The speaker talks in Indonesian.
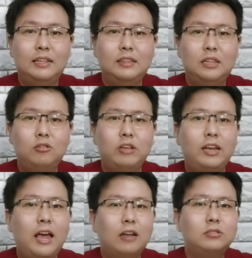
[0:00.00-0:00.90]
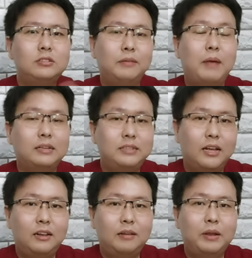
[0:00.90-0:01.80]
Tentunya ini harus dibahas
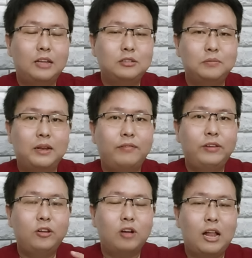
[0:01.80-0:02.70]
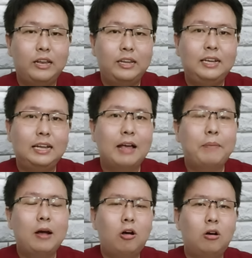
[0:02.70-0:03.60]
ya lebih lanjut pada video kali ini.
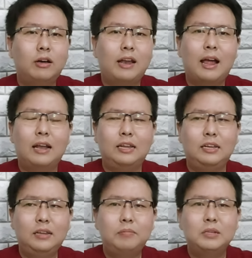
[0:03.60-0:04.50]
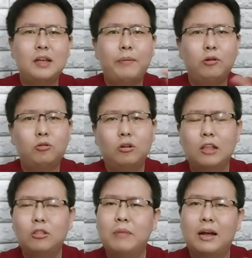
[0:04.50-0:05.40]
Kenapa kok gerakan ini bisa menurun
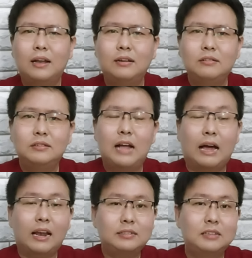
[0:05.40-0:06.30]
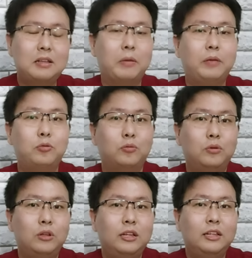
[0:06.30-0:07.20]
atau bahkan nggak kerasa sama ibu?
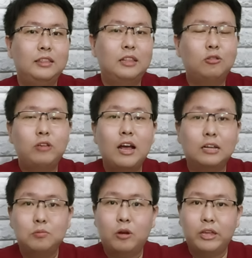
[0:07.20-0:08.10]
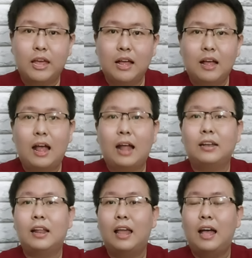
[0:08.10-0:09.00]
Tentunya nggak semuanya
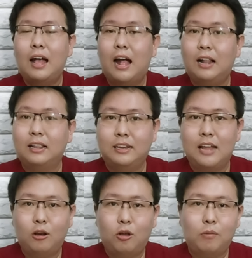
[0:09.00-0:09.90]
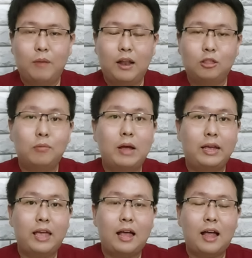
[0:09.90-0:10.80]
adalah hal tidak normal atau
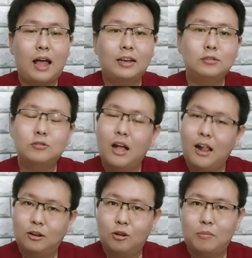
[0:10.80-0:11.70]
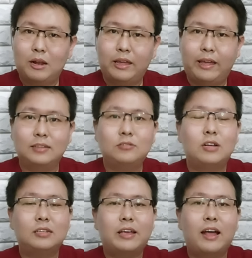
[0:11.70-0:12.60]
bahaya. Ada juga hal normalnya yang
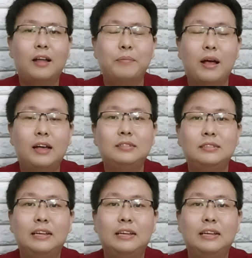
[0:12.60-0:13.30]
juga saya akan bahas